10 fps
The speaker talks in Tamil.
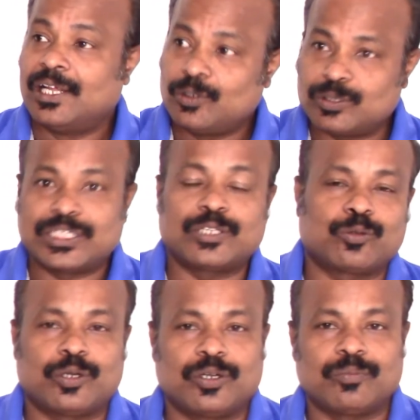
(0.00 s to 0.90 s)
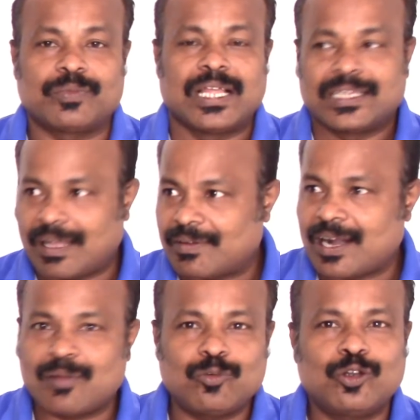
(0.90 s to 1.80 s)
யோசிக்க தோணிடும்
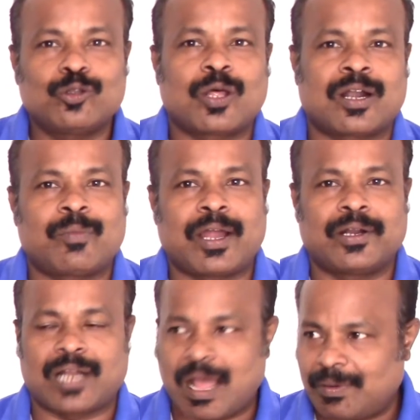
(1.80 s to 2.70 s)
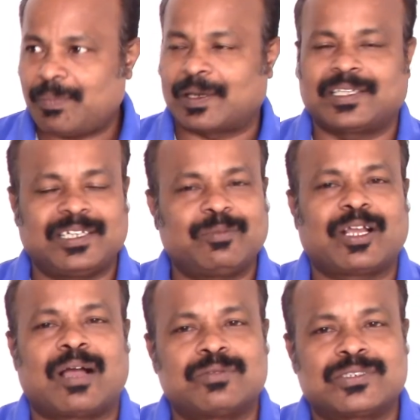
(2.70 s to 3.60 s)
தவறான முன்னுதாரணமாக ஆகிடும் நாமளே படத்துக்கு
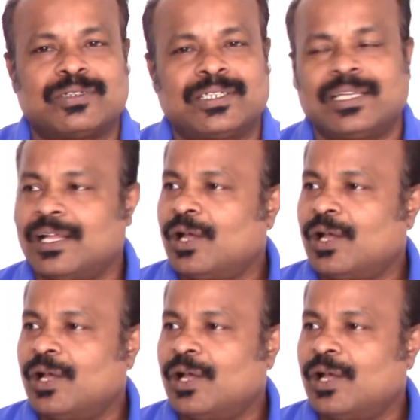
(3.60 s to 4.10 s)
போய் காமிச்சிட்டு வந்து